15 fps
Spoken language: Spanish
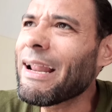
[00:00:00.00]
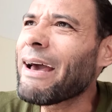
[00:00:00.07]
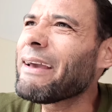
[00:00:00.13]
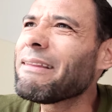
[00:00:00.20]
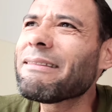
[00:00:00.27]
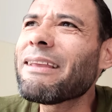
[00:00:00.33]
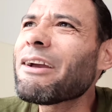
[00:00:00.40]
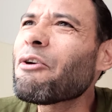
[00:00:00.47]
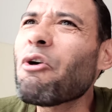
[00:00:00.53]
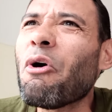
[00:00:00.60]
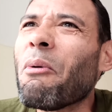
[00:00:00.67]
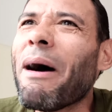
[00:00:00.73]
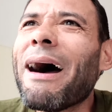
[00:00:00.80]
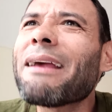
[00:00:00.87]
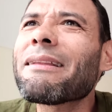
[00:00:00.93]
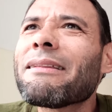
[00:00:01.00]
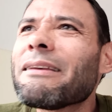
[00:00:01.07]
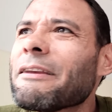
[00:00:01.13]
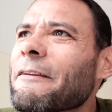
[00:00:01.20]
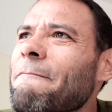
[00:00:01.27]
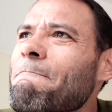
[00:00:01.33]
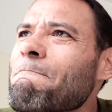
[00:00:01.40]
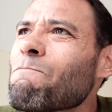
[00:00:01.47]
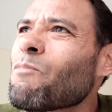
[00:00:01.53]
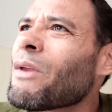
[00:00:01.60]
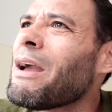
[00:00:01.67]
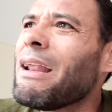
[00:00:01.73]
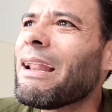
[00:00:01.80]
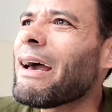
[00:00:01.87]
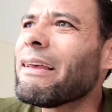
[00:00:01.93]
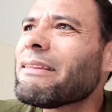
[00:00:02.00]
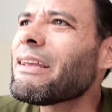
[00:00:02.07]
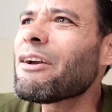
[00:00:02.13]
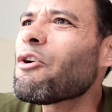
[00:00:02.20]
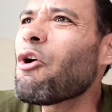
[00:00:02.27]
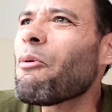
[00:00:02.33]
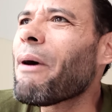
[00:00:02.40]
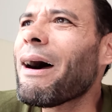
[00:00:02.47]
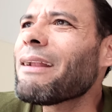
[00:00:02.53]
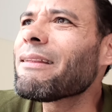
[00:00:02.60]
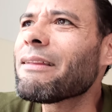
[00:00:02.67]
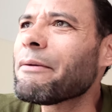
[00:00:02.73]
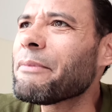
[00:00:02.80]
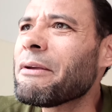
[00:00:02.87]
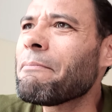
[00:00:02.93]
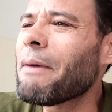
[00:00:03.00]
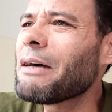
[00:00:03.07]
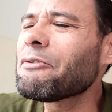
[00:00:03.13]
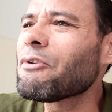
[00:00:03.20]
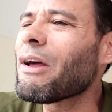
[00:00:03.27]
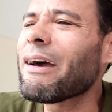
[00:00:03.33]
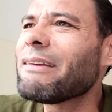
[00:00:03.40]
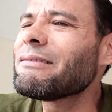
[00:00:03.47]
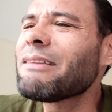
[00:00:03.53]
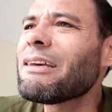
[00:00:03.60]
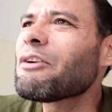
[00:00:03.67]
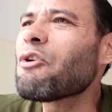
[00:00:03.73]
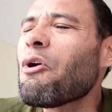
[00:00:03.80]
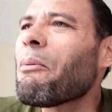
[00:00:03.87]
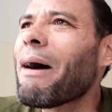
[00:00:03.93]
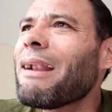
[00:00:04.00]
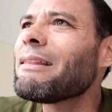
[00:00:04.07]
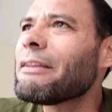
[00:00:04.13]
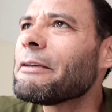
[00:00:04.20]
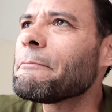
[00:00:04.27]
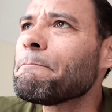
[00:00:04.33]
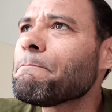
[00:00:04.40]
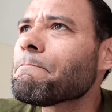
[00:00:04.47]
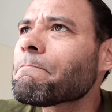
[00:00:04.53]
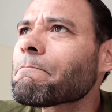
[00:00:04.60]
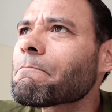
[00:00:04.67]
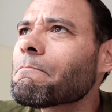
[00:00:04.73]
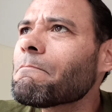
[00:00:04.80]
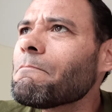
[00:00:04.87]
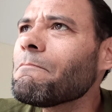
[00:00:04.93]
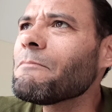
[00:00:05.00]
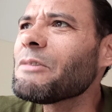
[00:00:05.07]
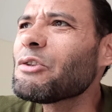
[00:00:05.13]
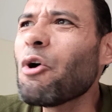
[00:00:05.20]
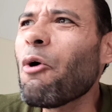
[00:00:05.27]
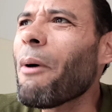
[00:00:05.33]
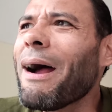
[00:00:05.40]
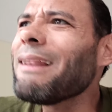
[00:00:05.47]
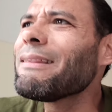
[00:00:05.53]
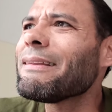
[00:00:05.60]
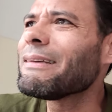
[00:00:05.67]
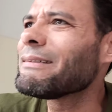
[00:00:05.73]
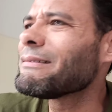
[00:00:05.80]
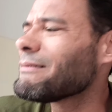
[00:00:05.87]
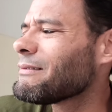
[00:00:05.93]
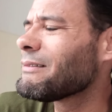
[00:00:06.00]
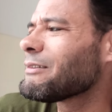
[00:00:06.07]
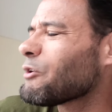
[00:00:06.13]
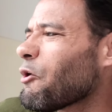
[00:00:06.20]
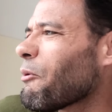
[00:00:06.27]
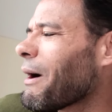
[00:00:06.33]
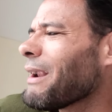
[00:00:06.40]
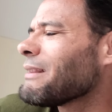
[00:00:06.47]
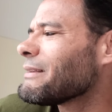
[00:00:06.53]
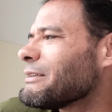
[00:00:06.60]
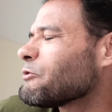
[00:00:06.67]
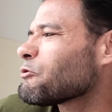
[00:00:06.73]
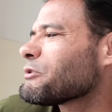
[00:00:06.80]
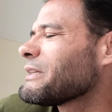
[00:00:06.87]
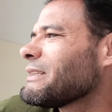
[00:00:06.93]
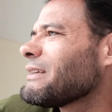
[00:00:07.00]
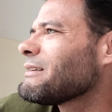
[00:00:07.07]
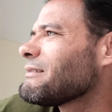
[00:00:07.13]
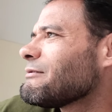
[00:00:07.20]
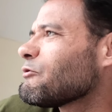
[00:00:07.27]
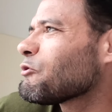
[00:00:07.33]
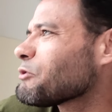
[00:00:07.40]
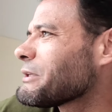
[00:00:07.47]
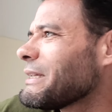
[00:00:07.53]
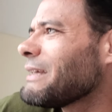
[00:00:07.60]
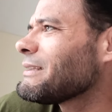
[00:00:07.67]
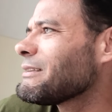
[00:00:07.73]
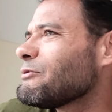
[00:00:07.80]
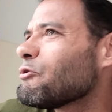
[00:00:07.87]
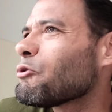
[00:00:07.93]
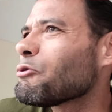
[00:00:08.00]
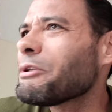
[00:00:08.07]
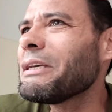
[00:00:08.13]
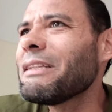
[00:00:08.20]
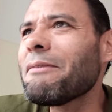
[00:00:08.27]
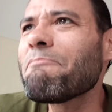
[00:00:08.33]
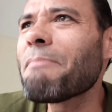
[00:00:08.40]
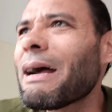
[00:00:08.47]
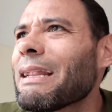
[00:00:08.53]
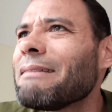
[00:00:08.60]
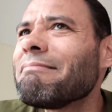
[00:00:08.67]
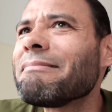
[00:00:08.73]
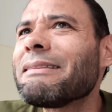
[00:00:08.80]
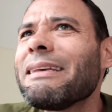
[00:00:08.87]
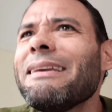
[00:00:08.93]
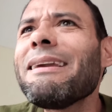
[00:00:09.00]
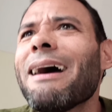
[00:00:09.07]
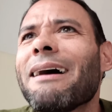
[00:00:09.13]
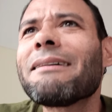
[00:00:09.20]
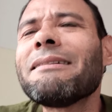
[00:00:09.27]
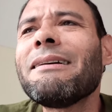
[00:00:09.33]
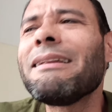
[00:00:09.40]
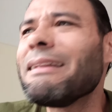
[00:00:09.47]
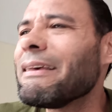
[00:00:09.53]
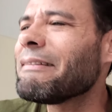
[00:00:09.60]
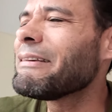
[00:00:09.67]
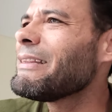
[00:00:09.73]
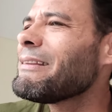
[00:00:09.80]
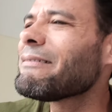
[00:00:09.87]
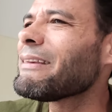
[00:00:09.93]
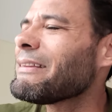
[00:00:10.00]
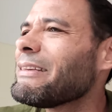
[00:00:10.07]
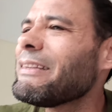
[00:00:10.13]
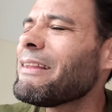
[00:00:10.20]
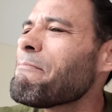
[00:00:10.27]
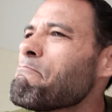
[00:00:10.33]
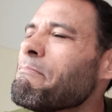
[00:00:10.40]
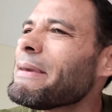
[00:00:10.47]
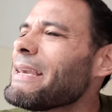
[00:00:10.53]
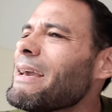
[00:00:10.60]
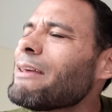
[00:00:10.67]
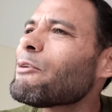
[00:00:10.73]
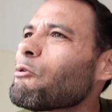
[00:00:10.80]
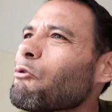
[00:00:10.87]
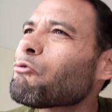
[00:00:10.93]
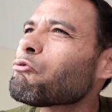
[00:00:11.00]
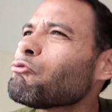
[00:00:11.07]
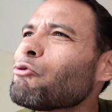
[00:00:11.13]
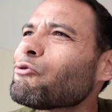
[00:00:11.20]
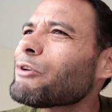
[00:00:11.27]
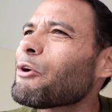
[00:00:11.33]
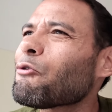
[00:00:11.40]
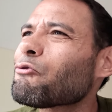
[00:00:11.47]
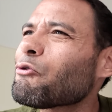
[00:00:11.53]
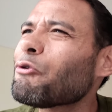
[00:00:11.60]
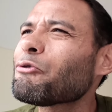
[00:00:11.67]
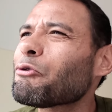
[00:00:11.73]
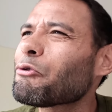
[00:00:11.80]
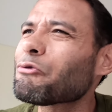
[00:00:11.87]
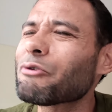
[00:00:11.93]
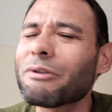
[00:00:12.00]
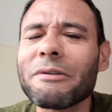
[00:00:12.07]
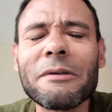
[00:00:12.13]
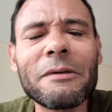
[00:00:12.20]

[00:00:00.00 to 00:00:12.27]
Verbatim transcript: La gente es cobarde. La gente es cobarde, mi hermano. La gente es cobarde. Cobarde. Cobalde, no tienen, no tienen, no tienen valentía, le tienen, se tienen miedo los unos a los otros.